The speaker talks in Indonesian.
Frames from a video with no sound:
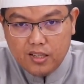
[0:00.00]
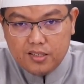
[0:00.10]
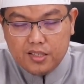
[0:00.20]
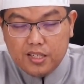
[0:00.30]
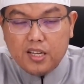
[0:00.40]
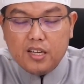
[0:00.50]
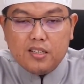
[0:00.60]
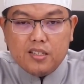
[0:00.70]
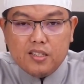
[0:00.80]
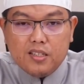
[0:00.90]
istrinya
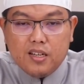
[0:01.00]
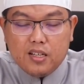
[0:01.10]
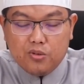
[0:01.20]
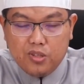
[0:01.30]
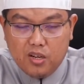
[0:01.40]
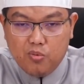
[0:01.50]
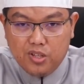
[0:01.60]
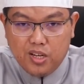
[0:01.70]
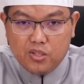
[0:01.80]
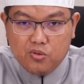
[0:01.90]
atau dia ribut
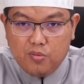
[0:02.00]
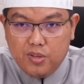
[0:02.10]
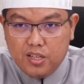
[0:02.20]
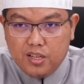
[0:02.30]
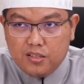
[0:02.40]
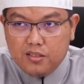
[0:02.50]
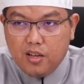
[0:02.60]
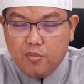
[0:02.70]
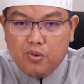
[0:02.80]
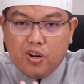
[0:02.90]
dengan suaminya,
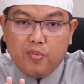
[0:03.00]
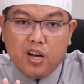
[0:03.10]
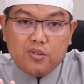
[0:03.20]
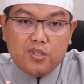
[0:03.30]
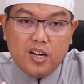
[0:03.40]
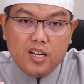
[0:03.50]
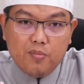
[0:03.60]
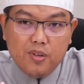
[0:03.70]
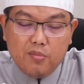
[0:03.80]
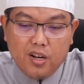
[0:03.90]
dia bingung apa yang harus
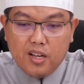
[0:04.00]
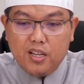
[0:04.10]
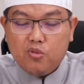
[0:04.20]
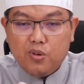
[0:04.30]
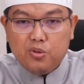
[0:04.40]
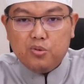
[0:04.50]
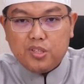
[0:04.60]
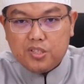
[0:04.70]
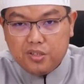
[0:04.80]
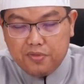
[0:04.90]
dihadapi, maka dia cuma duduk
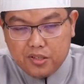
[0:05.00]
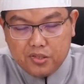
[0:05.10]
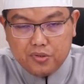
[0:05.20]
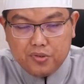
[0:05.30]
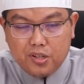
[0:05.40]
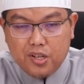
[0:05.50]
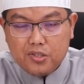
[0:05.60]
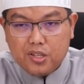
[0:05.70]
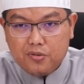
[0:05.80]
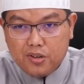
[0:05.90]
istighfar, astagfirullah,
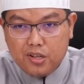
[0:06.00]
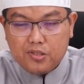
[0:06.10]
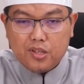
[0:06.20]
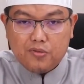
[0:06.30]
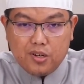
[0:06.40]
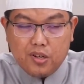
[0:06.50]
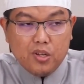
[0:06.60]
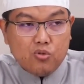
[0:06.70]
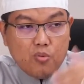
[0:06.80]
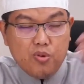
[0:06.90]
astagfirullah, astagfirullah.
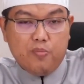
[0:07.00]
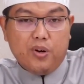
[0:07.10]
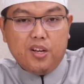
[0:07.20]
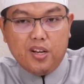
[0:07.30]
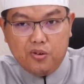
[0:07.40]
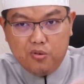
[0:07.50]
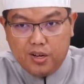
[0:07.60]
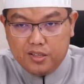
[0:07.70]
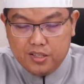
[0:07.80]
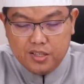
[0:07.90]
Suaminya pergi dari
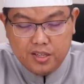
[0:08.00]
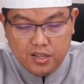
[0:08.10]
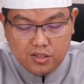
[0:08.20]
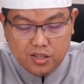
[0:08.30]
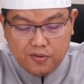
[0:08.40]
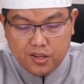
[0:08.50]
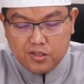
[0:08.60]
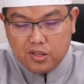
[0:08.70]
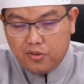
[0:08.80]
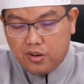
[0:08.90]
rumah, dia istighfar,
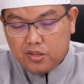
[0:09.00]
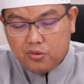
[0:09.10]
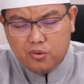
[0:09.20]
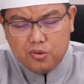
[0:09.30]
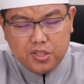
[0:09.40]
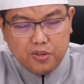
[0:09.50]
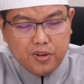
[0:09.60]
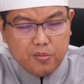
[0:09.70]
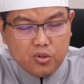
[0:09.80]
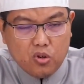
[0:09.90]
astagfirullah. Terus
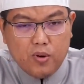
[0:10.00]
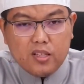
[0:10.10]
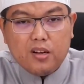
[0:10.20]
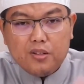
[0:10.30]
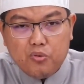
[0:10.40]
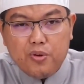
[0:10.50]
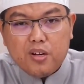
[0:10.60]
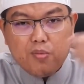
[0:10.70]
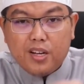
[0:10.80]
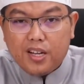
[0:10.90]
istighfar bertobat,
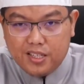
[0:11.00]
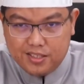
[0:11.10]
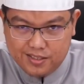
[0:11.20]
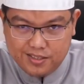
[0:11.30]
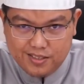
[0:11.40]
suaminya kembali lagi.